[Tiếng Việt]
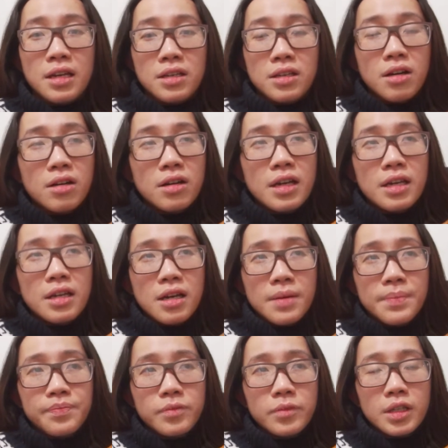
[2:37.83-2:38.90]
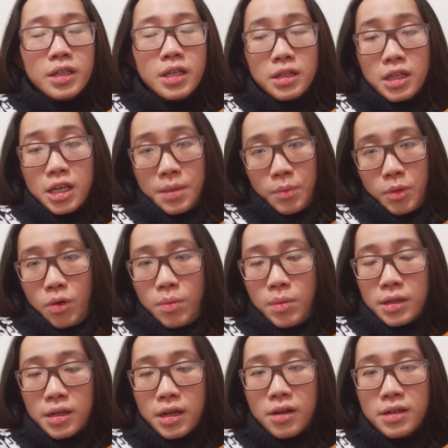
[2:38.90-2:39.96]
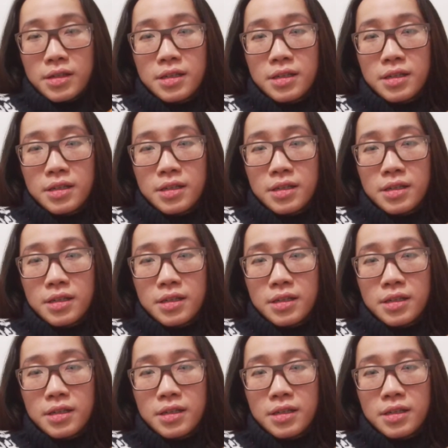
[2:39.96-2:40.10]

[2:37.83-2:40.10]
do cái um, kinh nghiệm của mình thôi